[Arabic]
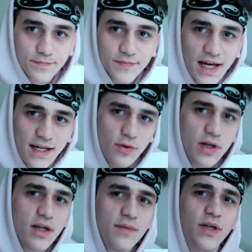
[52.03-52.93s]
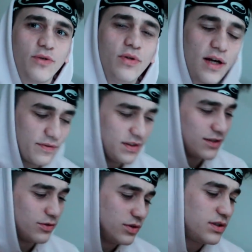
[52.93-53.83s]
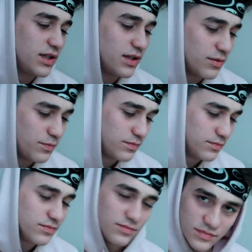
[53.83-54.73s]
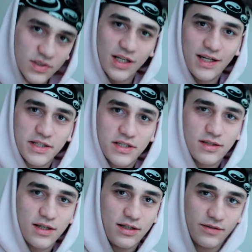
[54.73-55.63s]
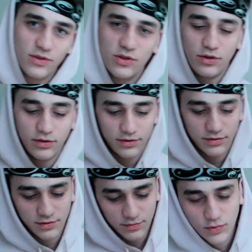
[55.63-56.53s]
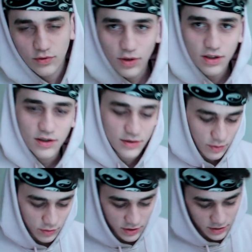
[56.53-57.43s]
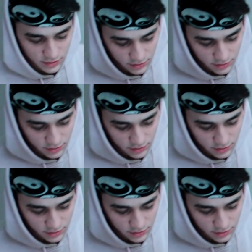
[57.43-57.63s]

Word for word: هاي الورقه اللي بيحكوا لك فيها انه انت جلاد جدا عرفت شلون ورقه توقيع